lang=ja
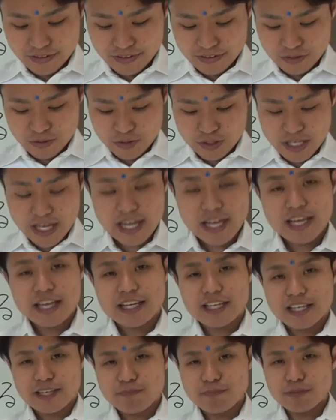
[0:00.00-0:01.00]
そし
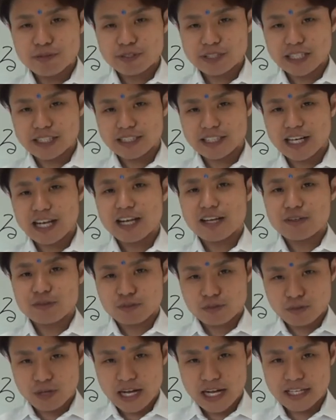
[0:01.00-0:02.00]
て1分経ったら
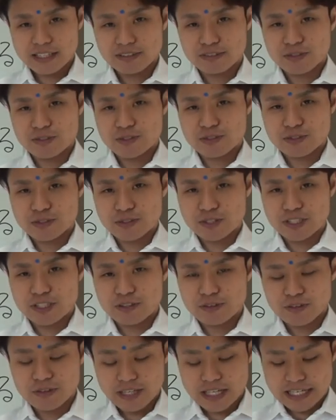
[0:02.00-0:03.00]
ふわっとゆっくり
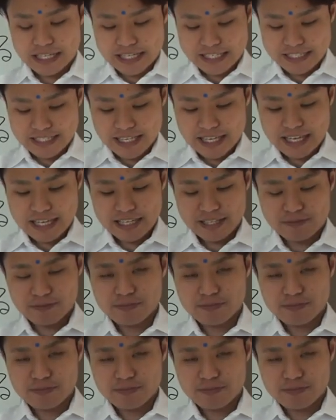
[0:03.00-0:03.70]
と離して